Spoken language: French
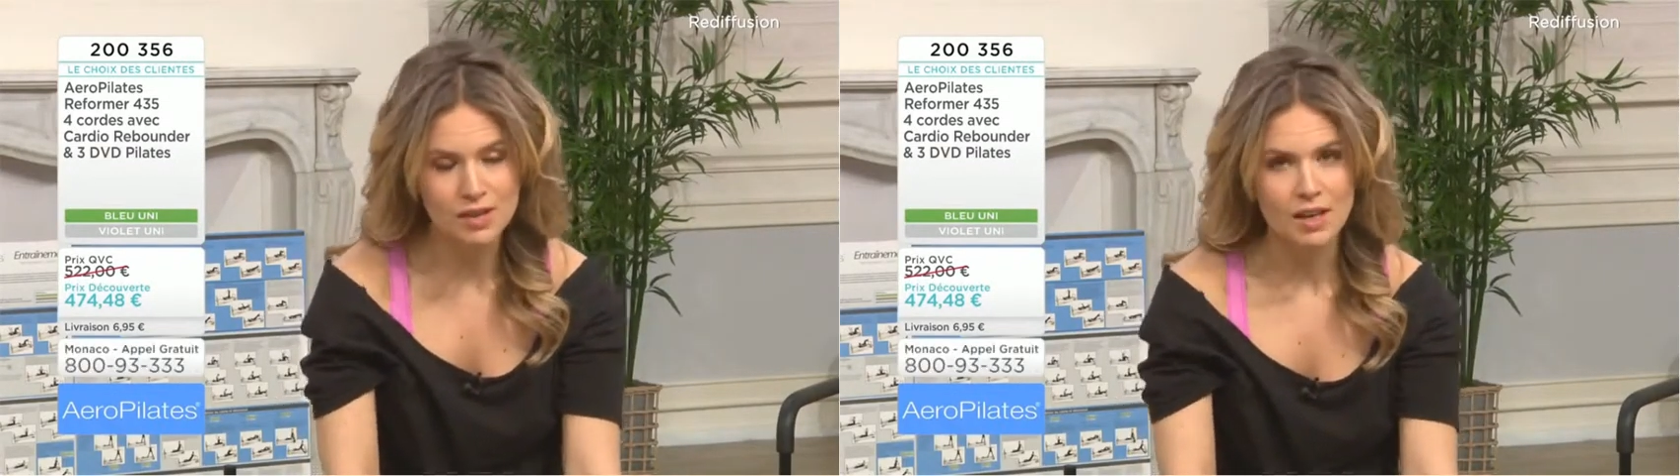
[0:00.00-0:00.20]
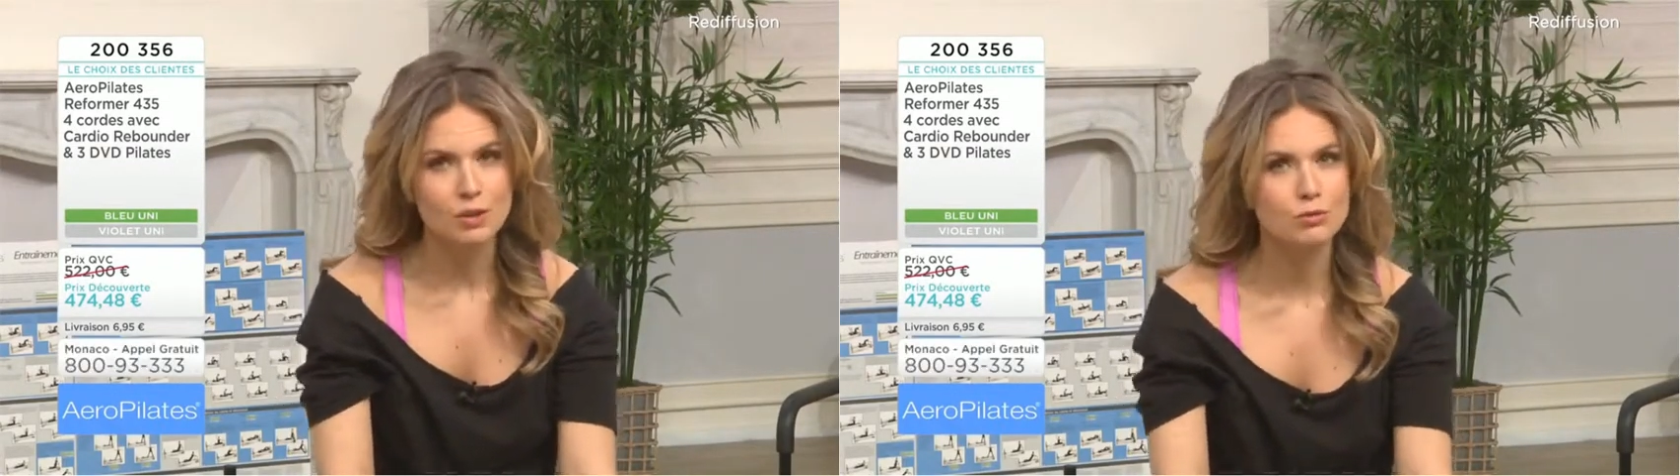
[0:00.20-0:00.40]

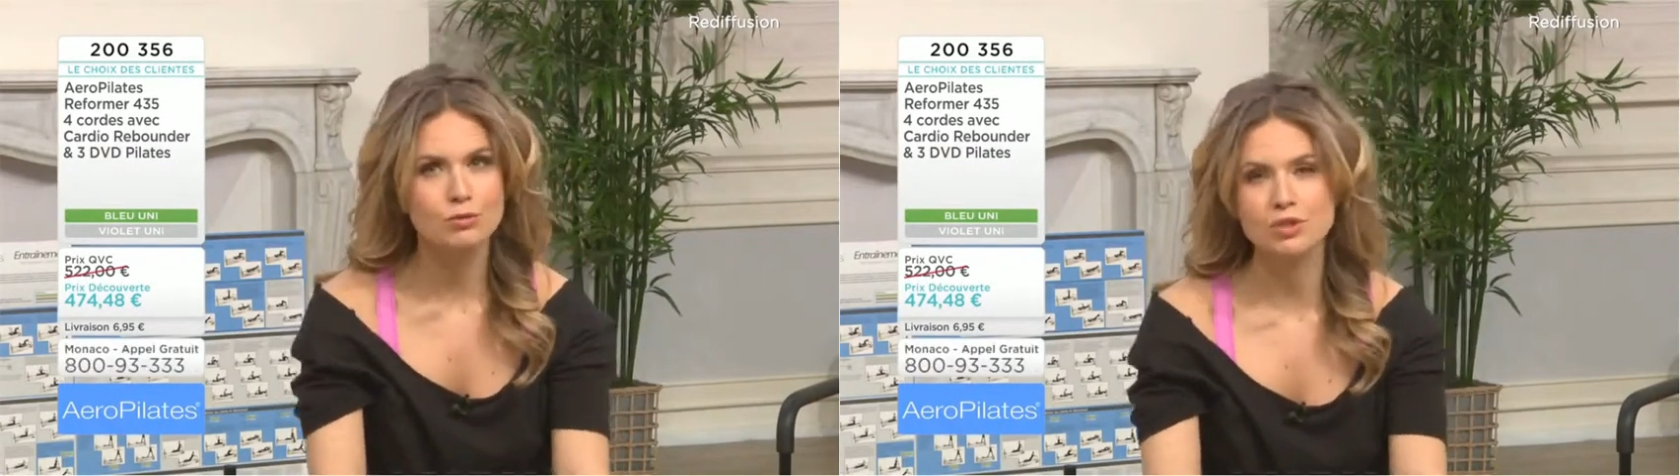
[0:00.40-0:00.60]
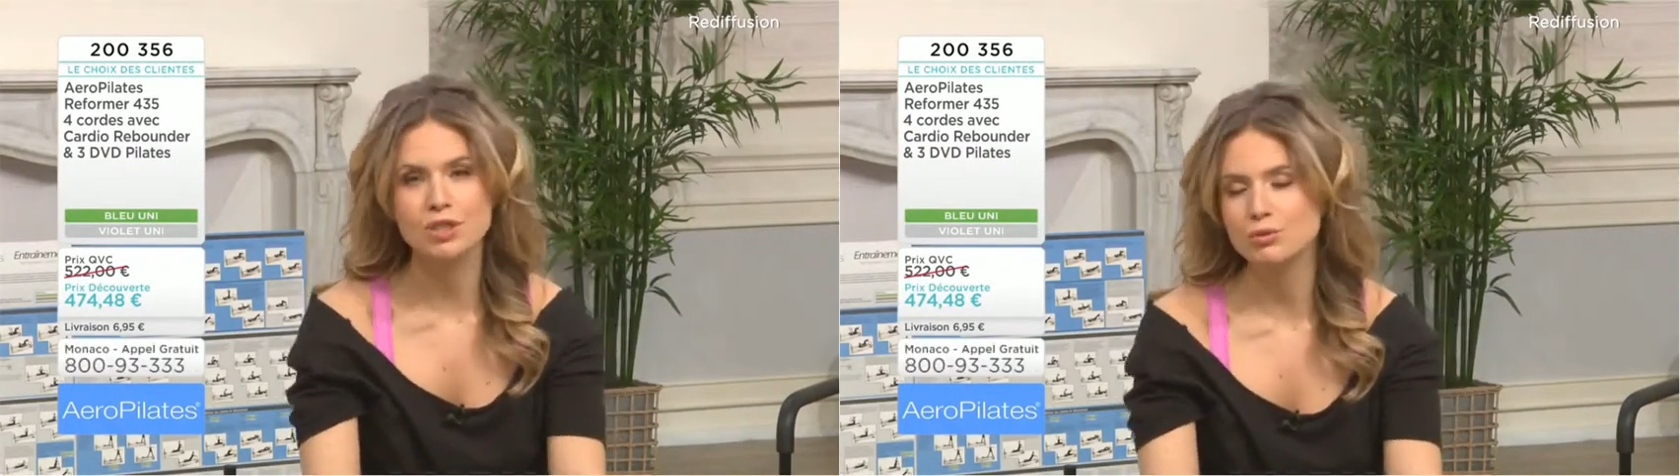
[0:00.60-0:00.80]
Du coup, j'ai
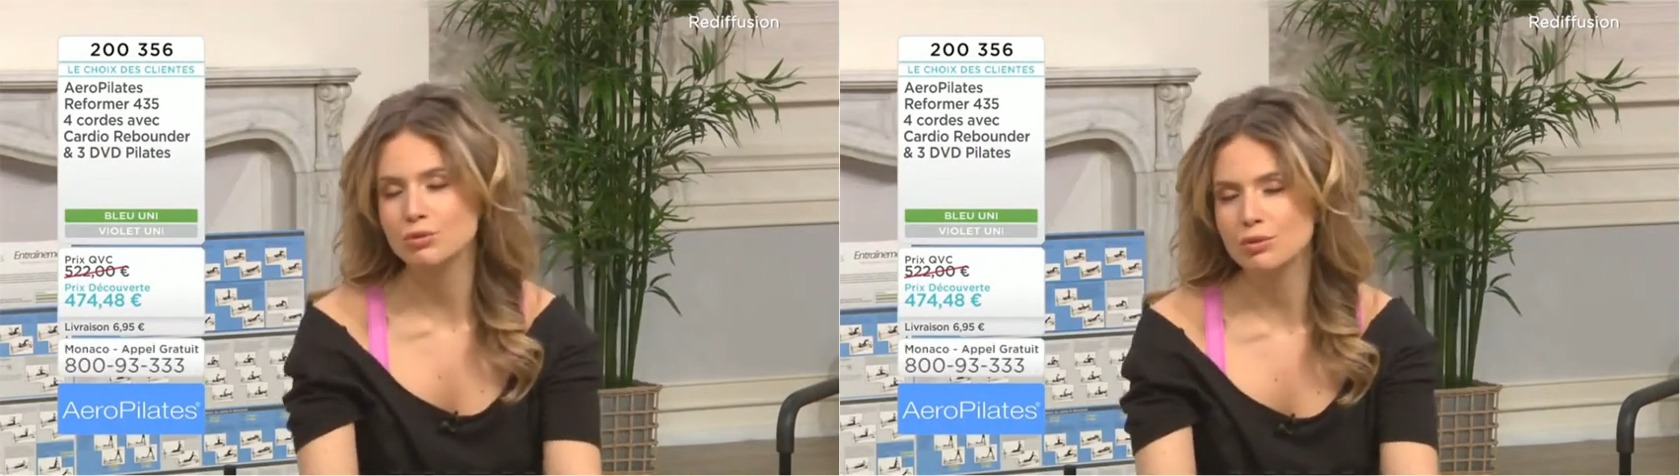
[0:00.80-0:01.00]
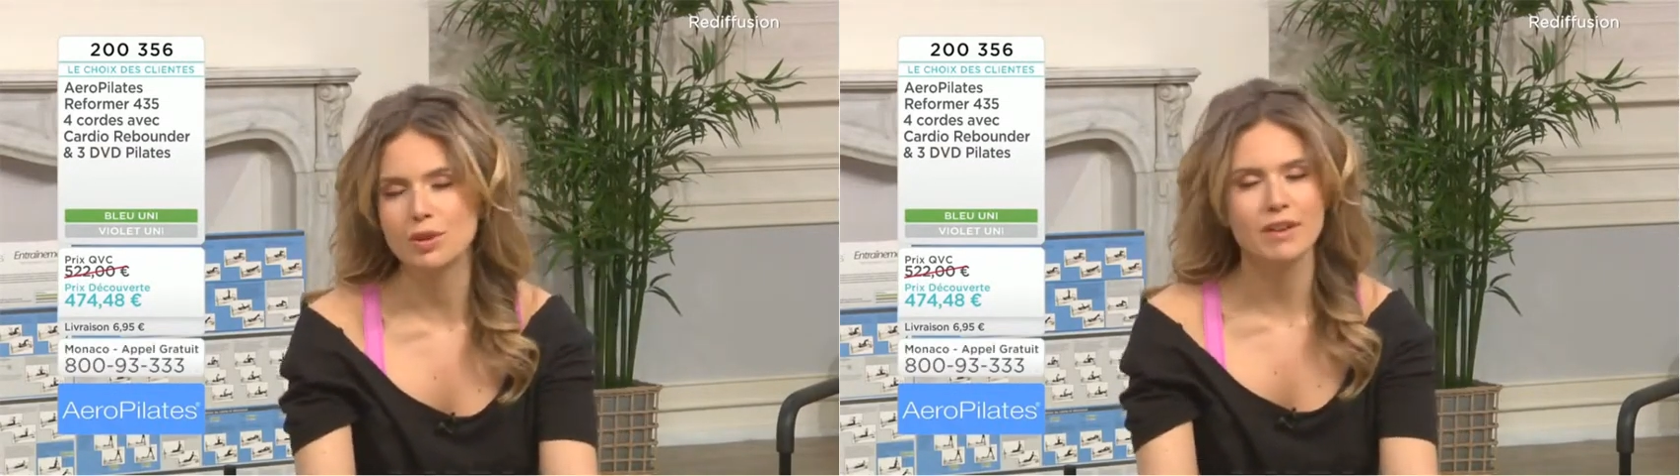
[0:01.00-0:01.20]
couru
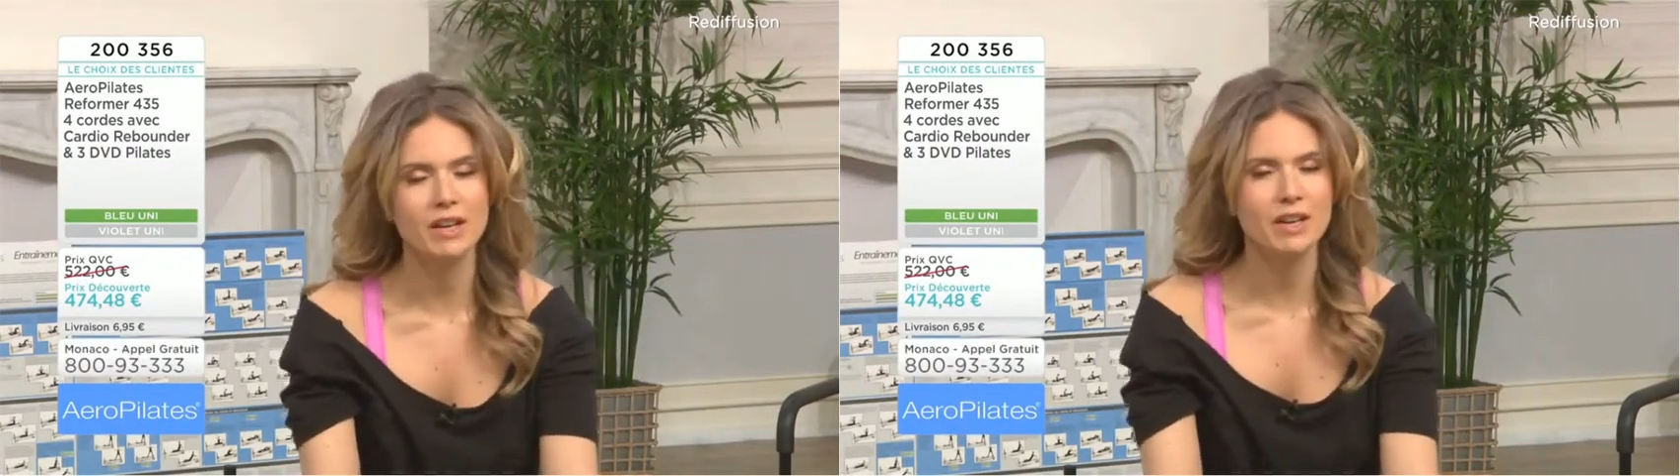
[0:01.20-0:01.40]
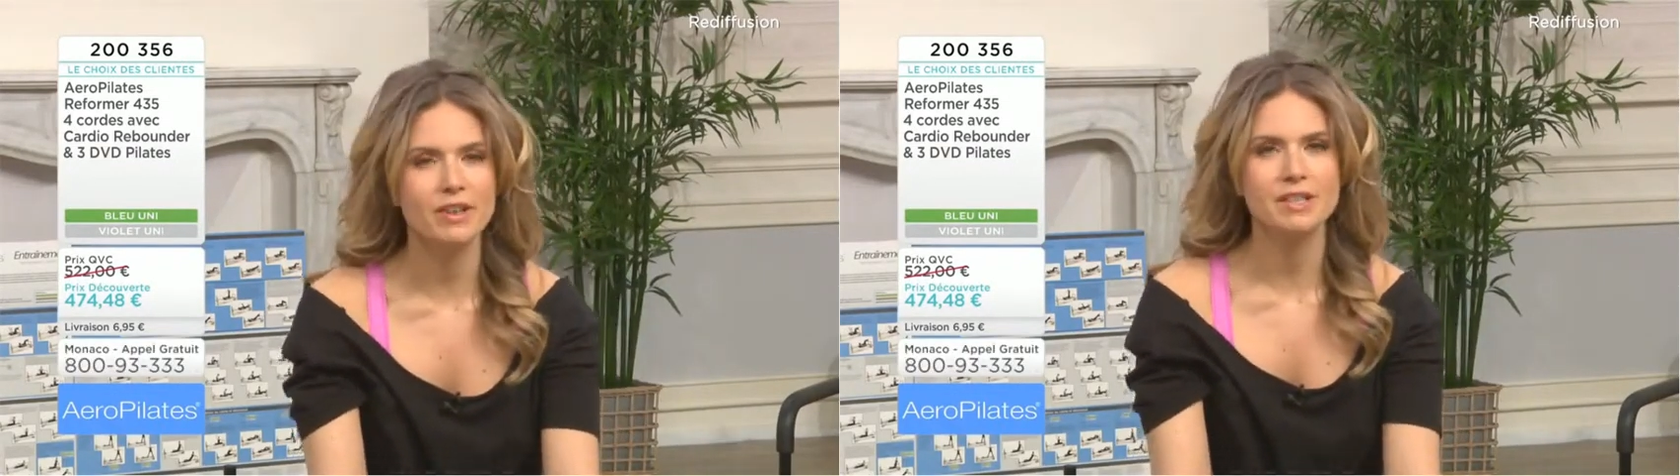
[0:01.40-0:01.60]
avec la
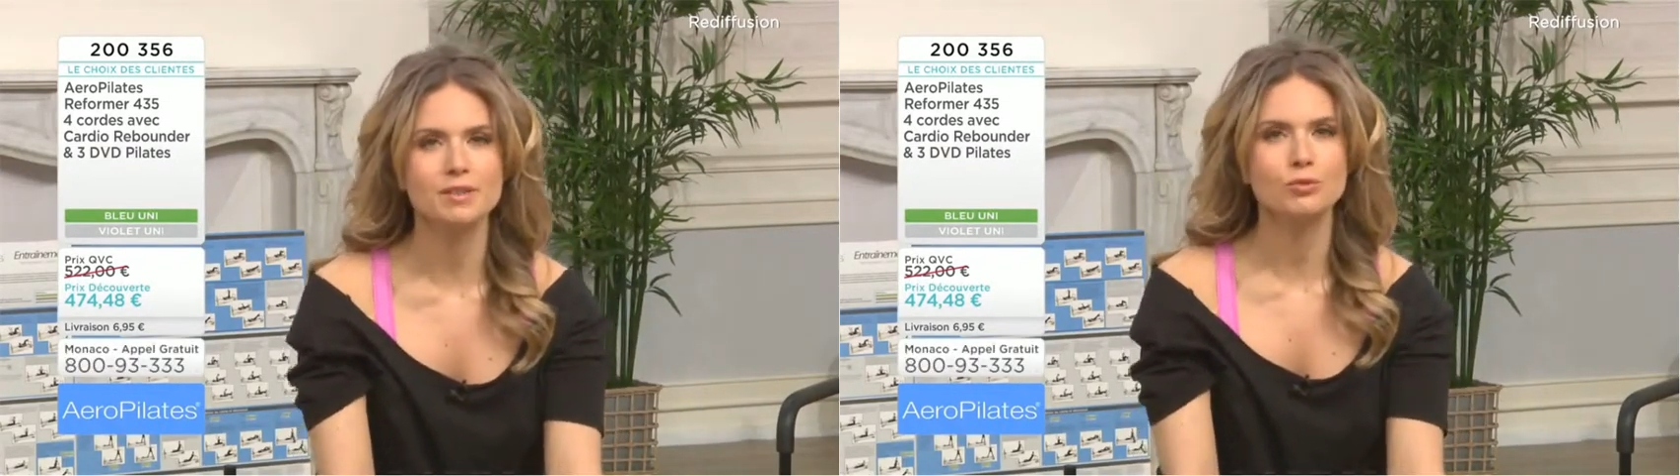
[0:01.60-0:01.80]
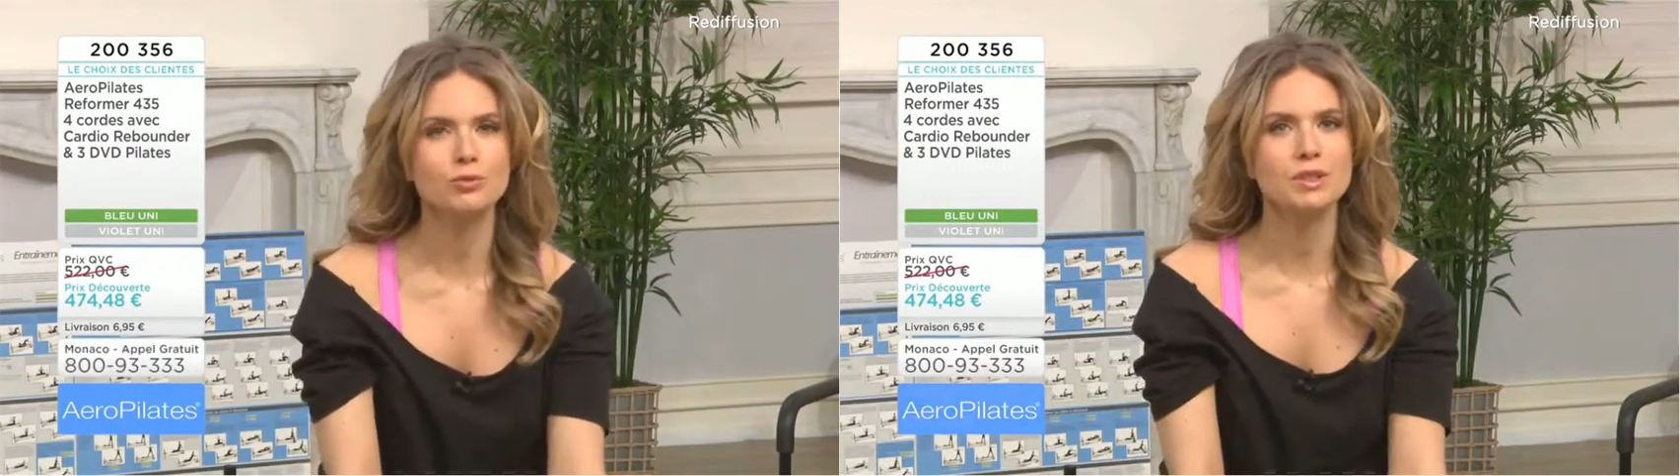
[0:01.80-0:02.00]
valise dans tous
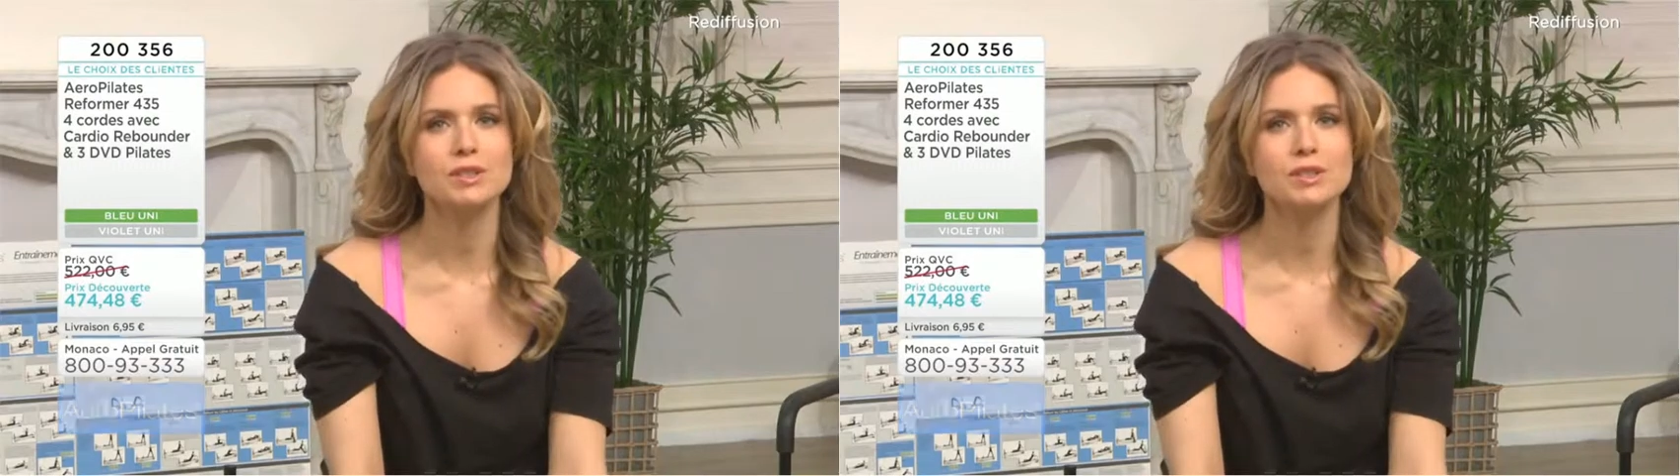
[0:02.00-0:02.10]
les sens.